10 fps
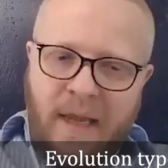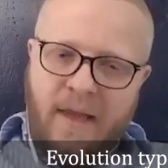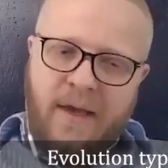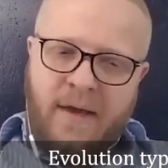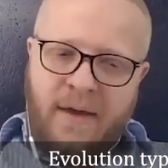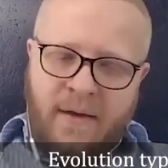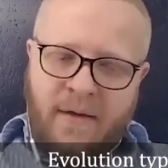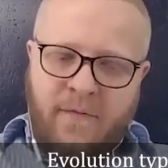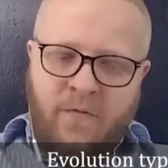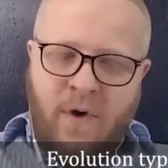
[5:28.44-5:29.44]

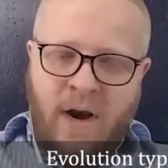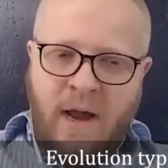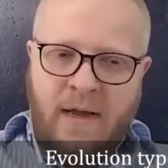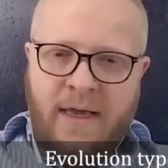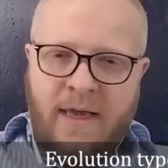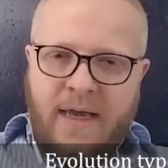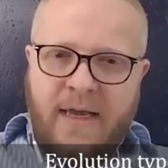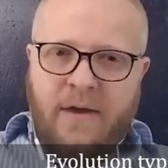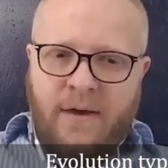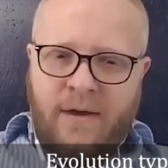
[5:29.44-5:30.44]
Euh, voilà.
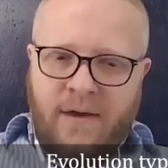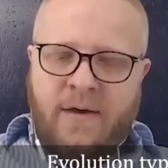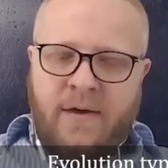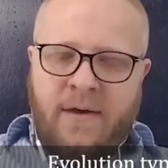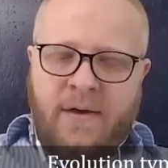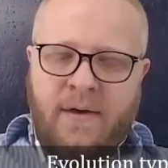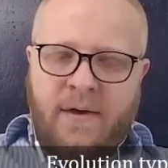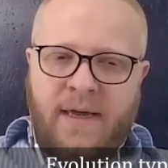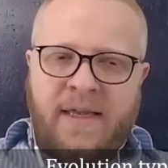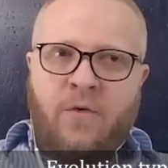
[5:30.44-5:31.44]
Euh,
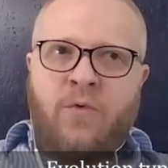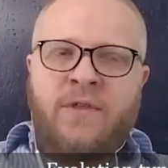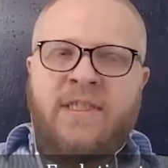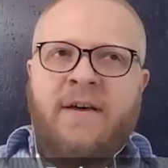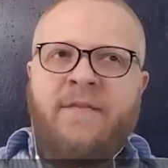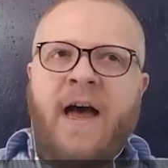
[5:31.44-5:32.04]
et donc, ça va